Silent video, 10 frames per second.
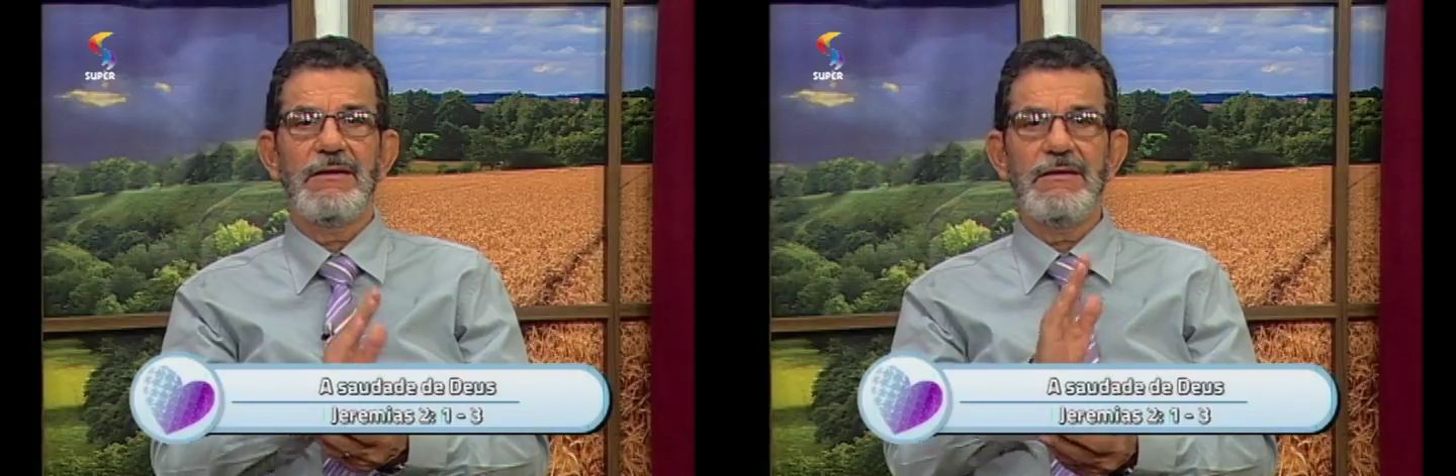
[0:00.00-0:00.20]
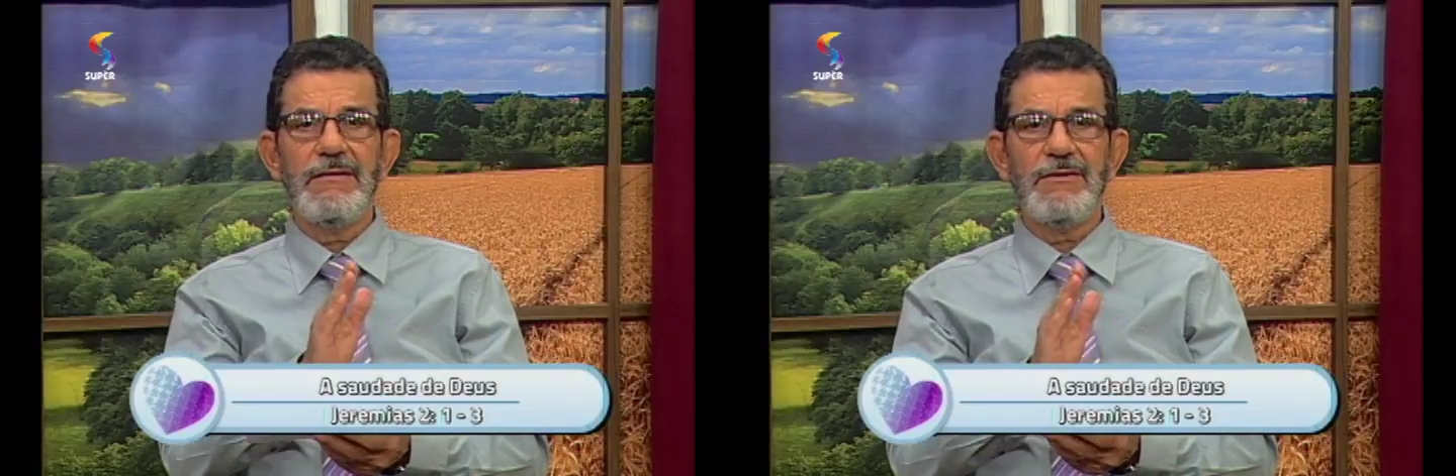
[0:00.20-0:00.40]

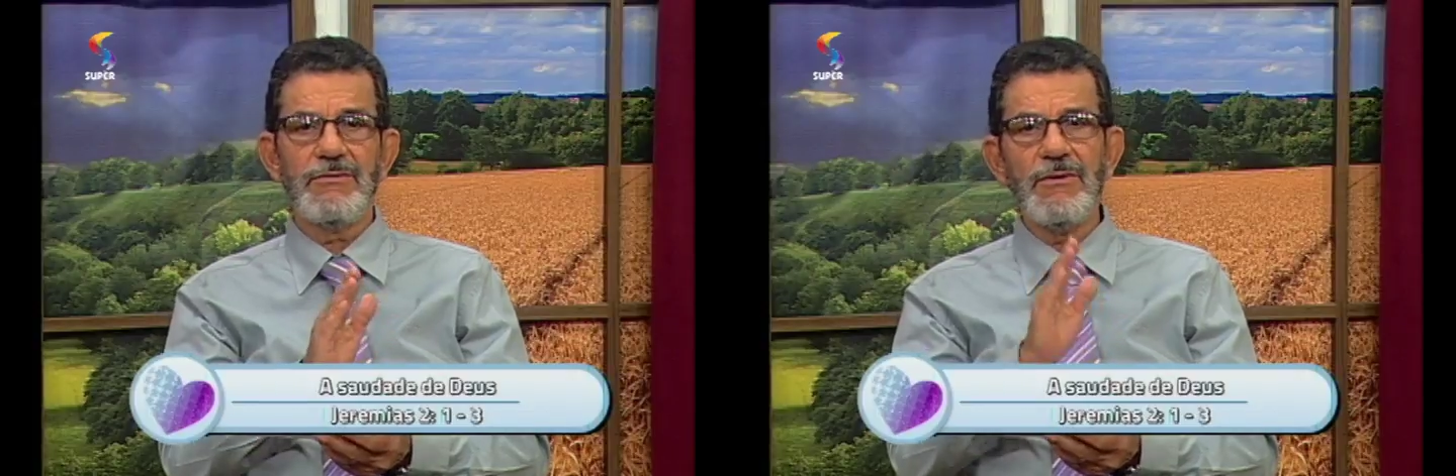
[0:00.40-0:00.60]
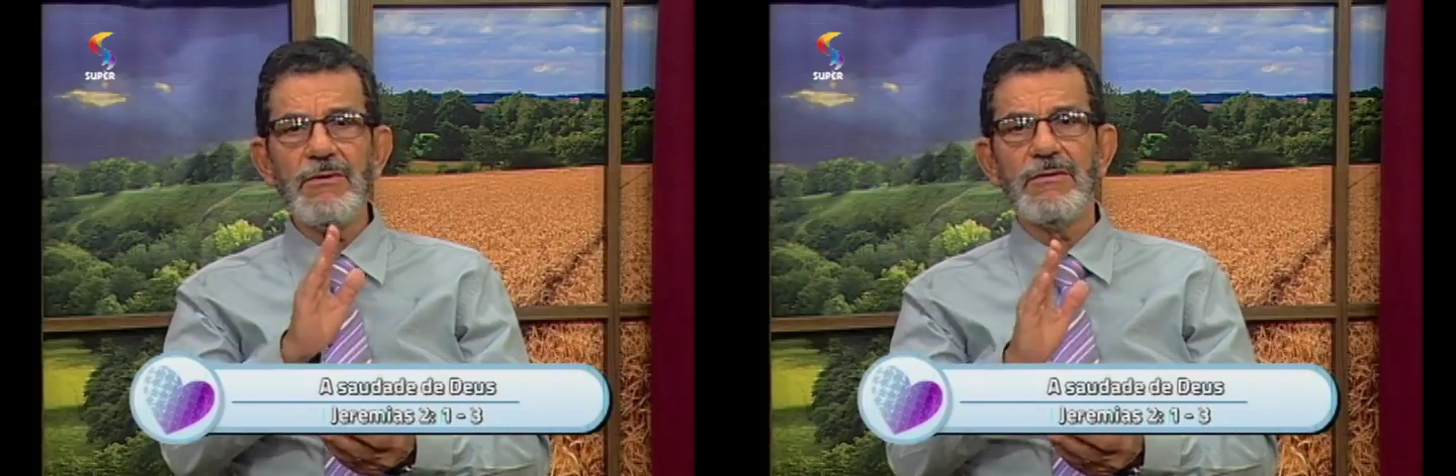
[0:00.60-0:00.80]
e
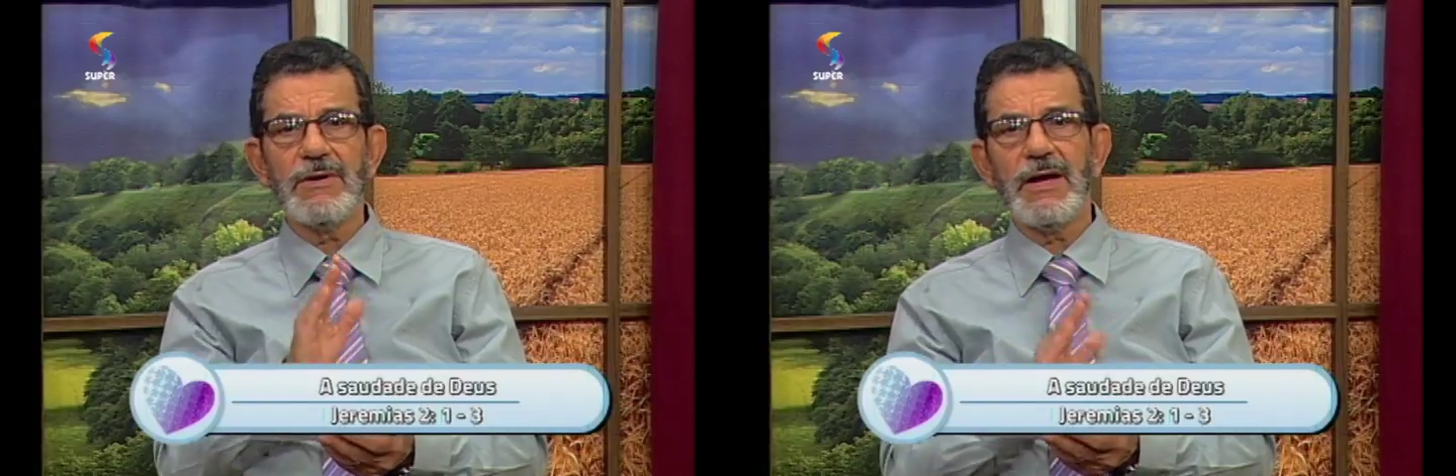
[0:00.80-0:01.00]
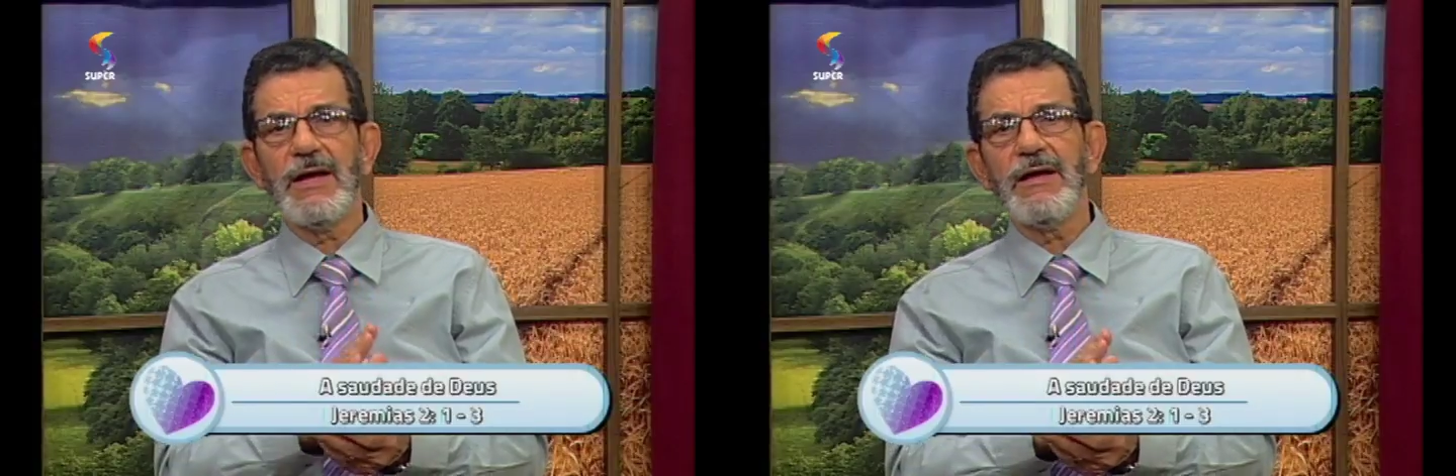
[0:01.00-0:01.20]

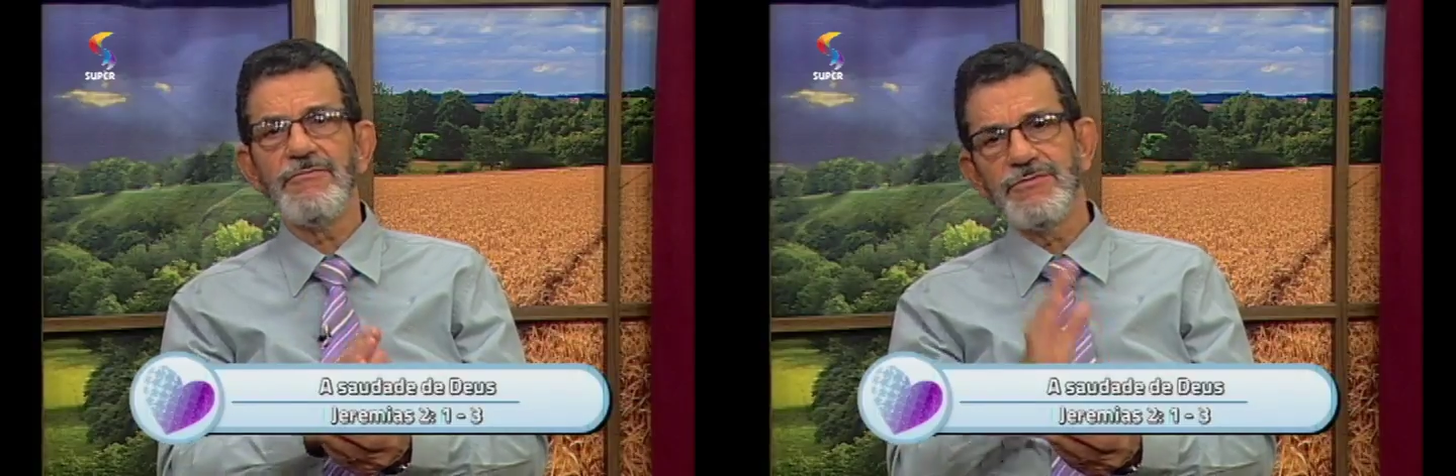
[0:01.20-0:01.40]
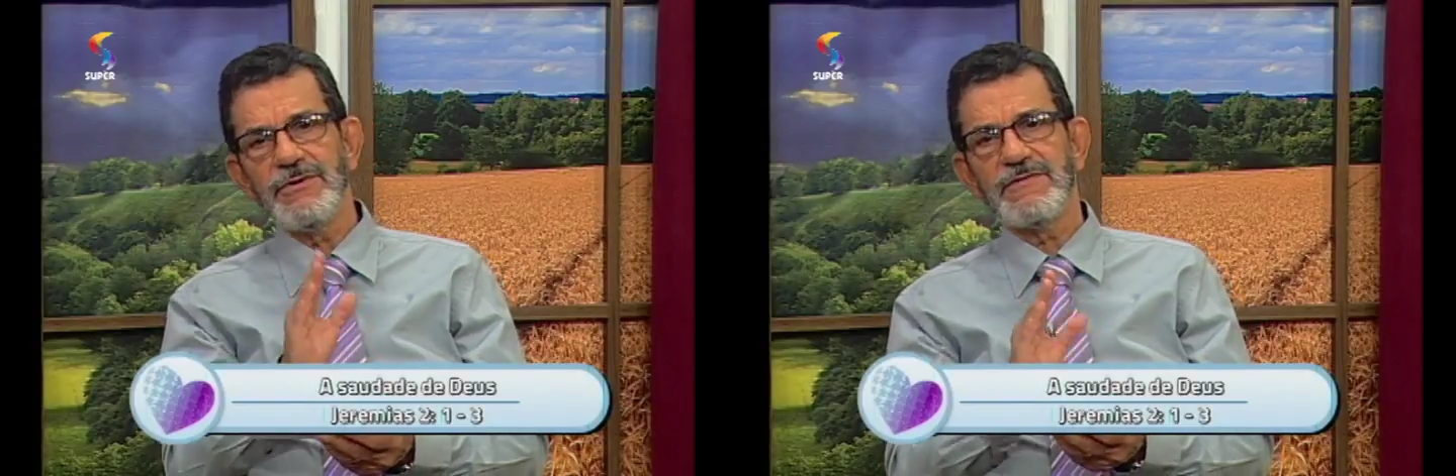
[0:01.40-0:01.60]
colocar
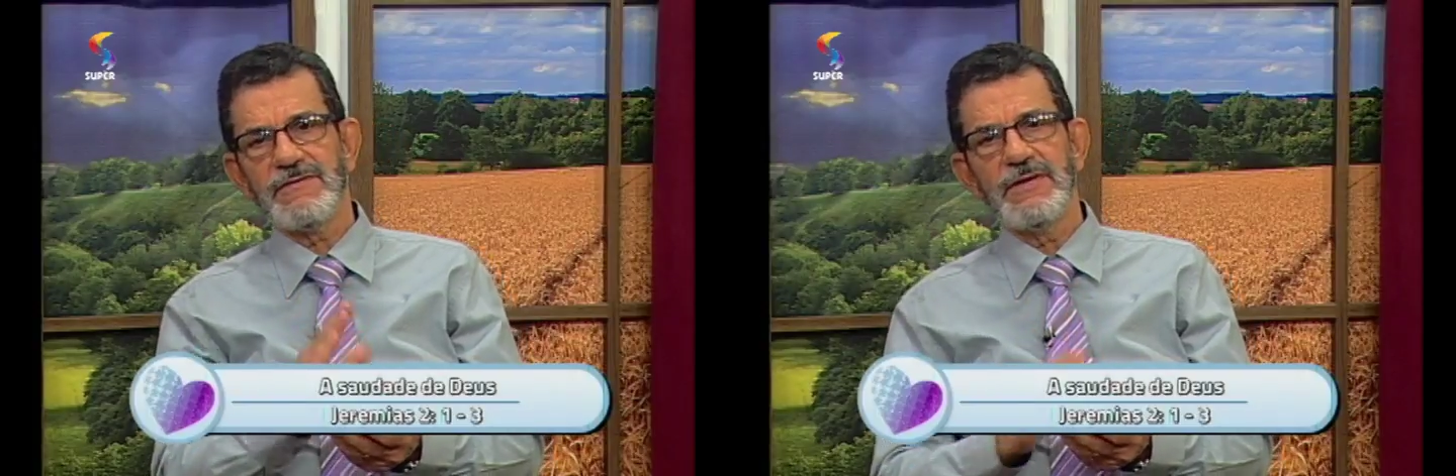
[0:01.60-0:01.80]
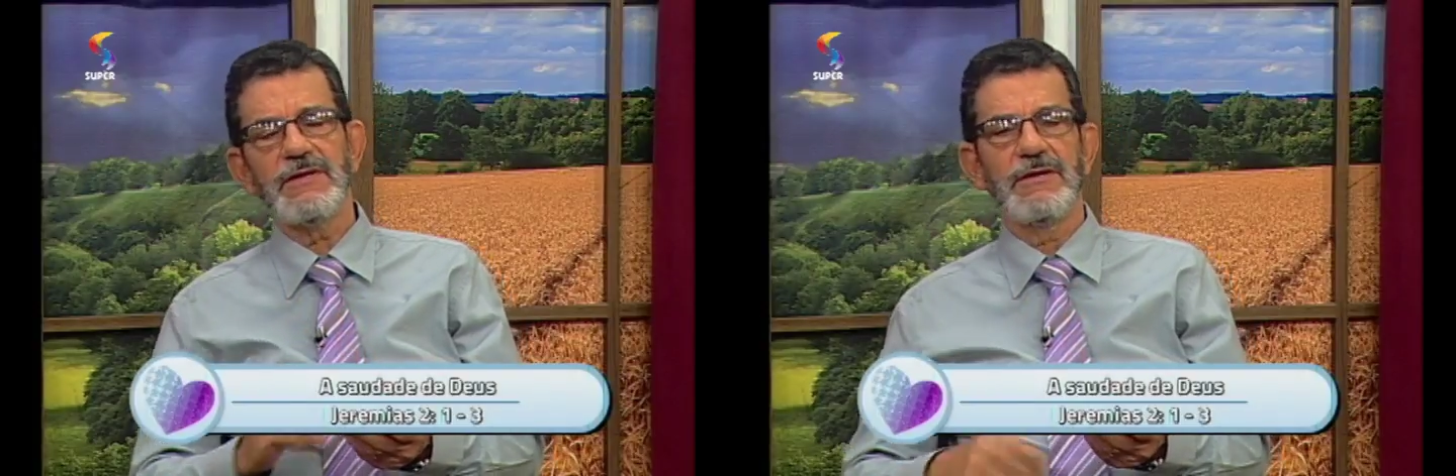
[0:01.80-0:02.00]

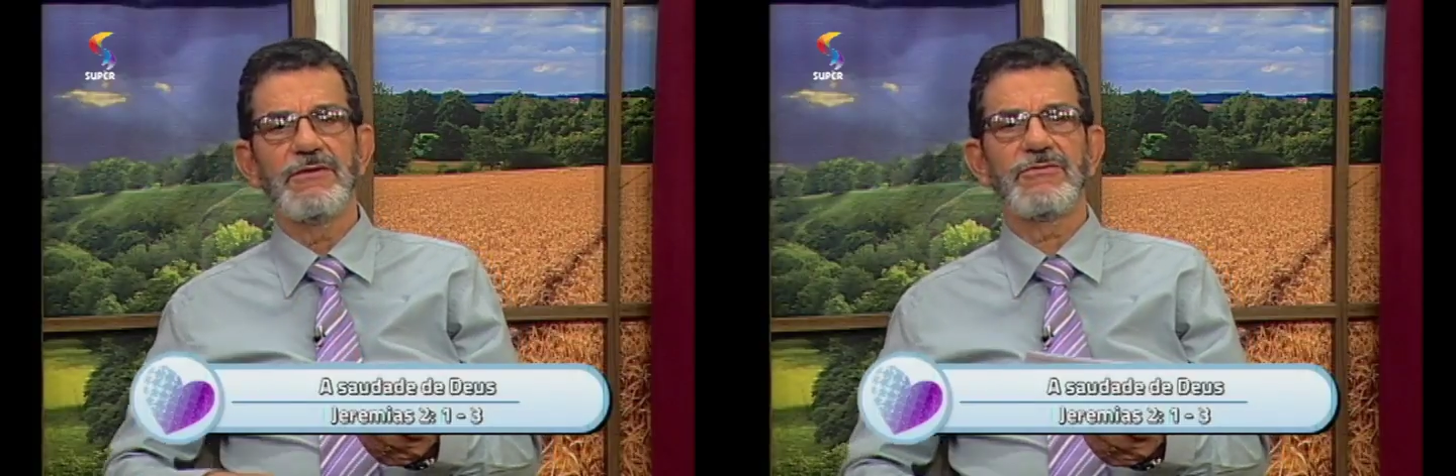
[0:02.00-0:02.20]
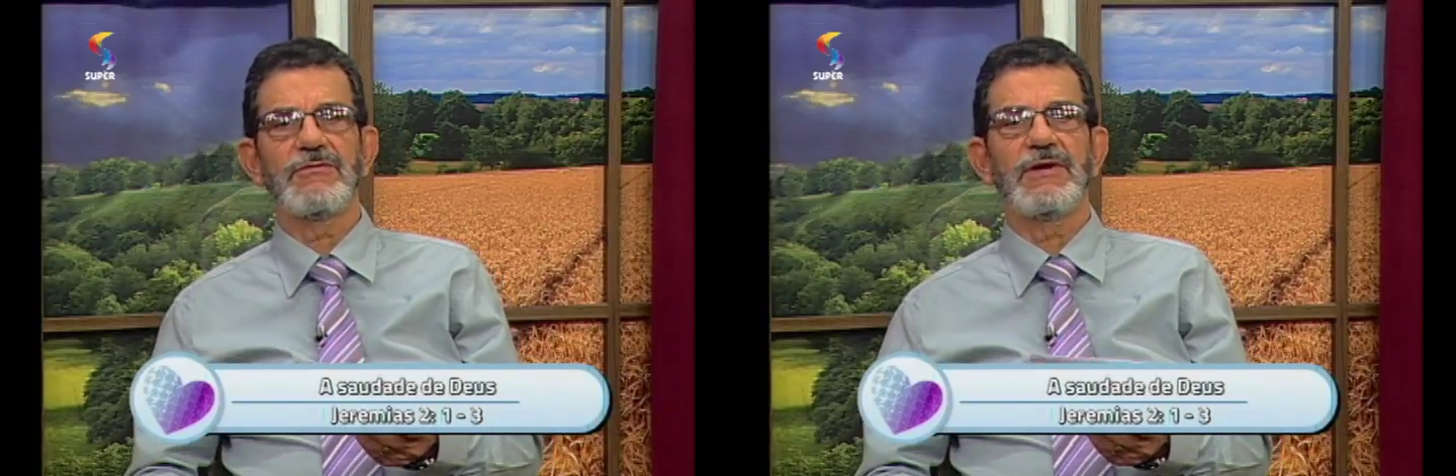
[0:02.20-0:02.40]
você
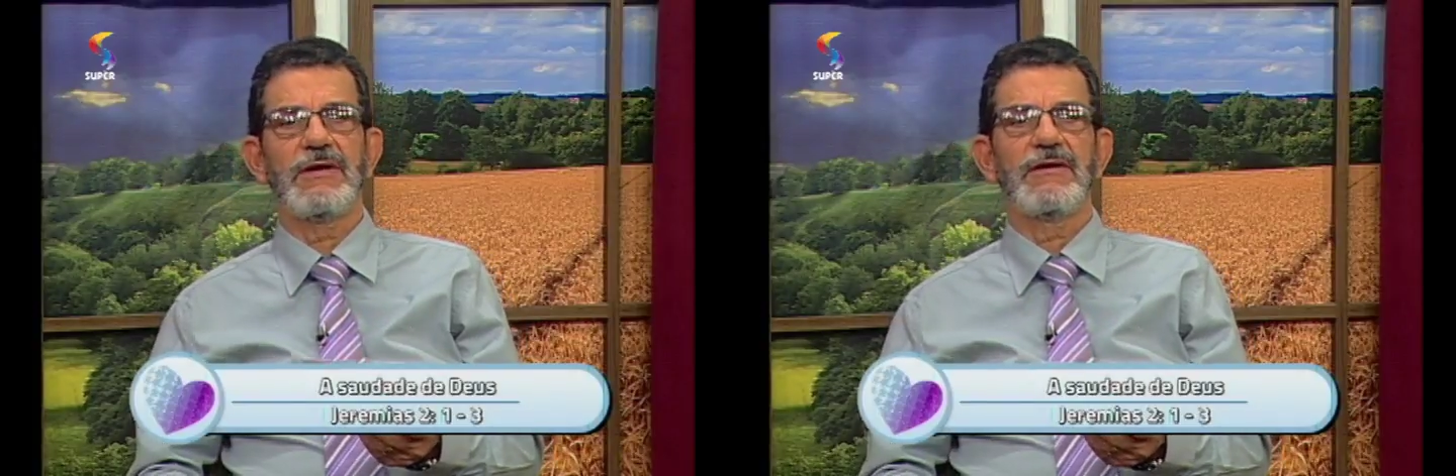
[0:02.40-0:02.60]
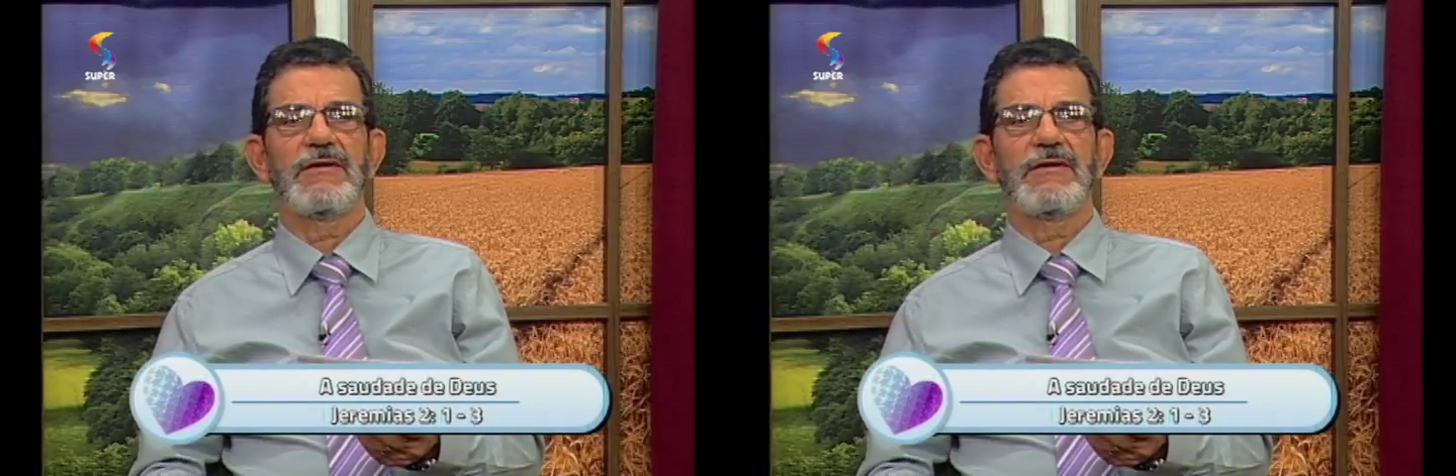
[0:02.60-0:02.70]
nisso aqui,